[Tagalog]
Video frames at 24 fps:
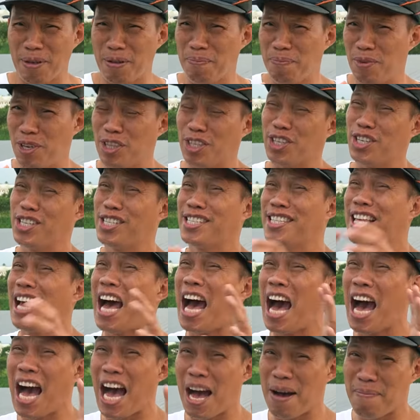meters na
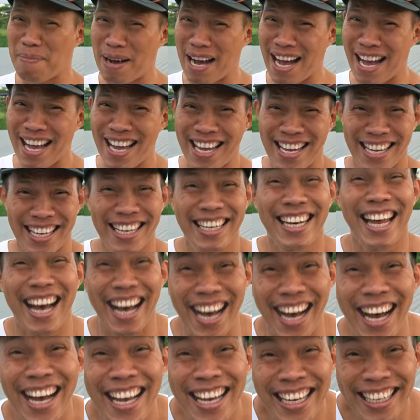haba
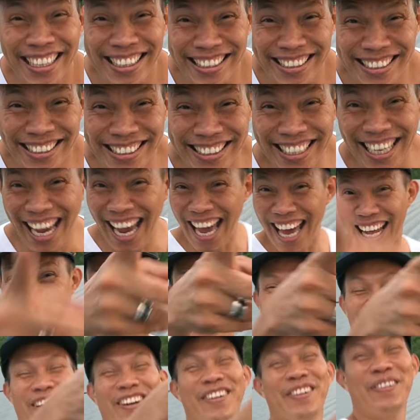na
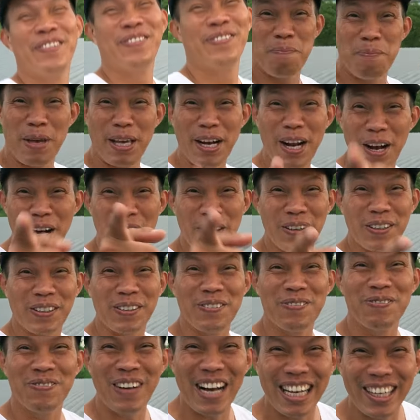yero! Pero
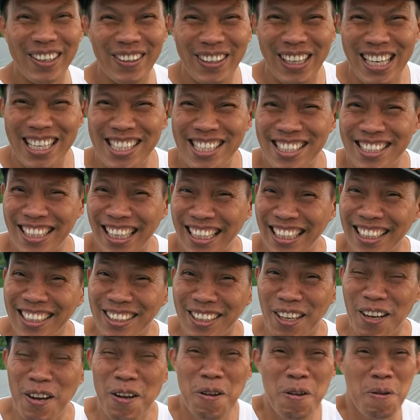kung bago ka lang sa channel
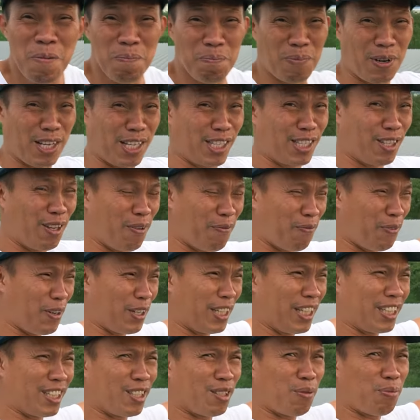to, please don't
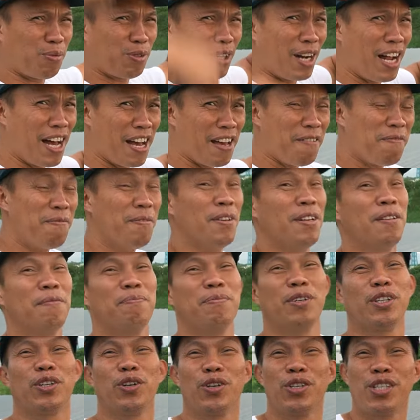forget to subscribe
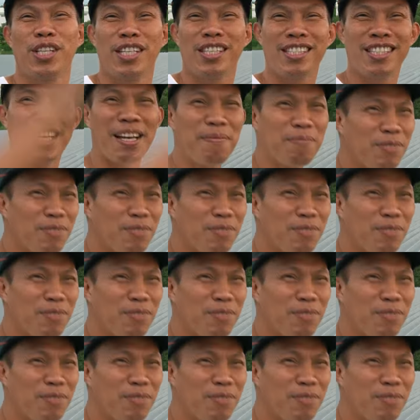because it's time